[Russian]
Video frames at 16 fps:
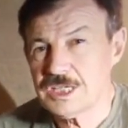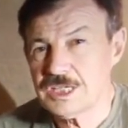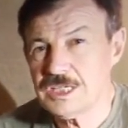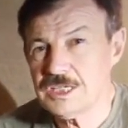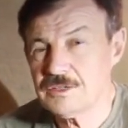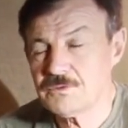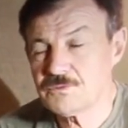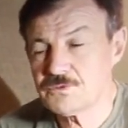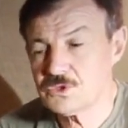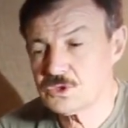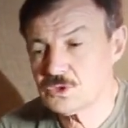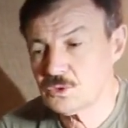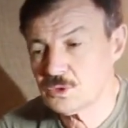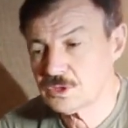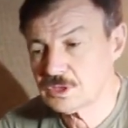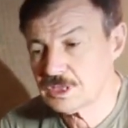И
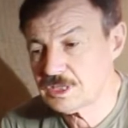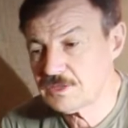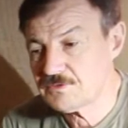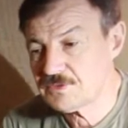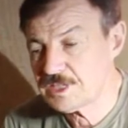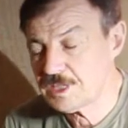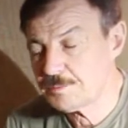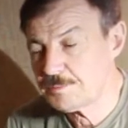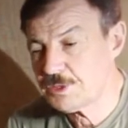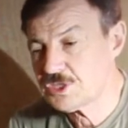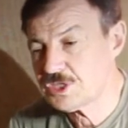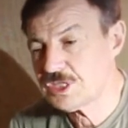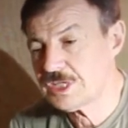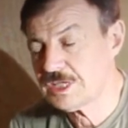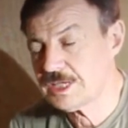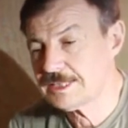все-таки в
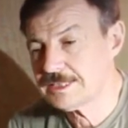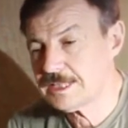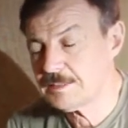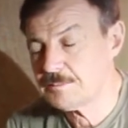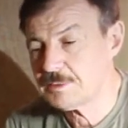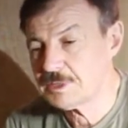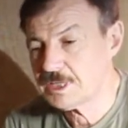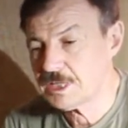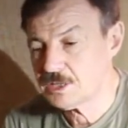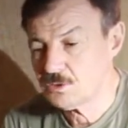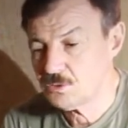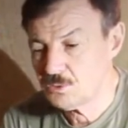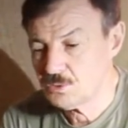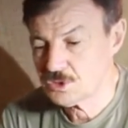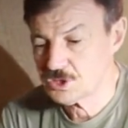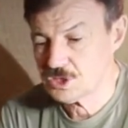кирпиче она была
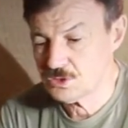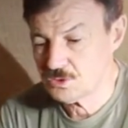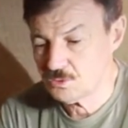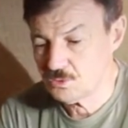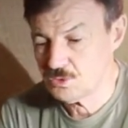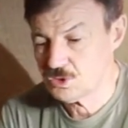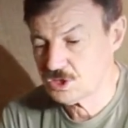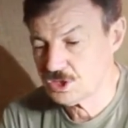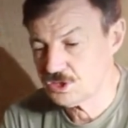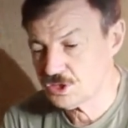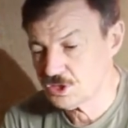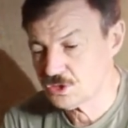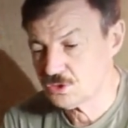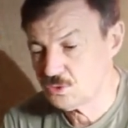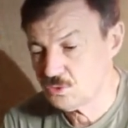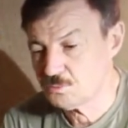очень-очень
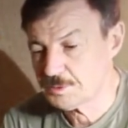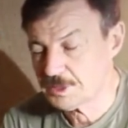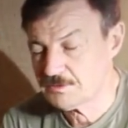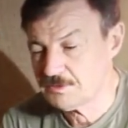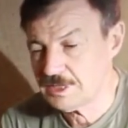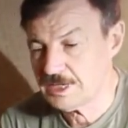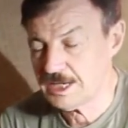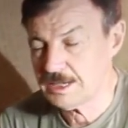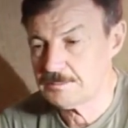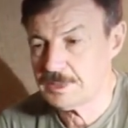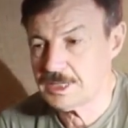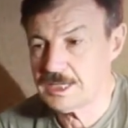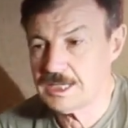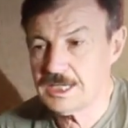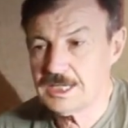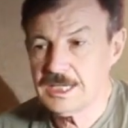тяжело
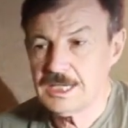управляемая.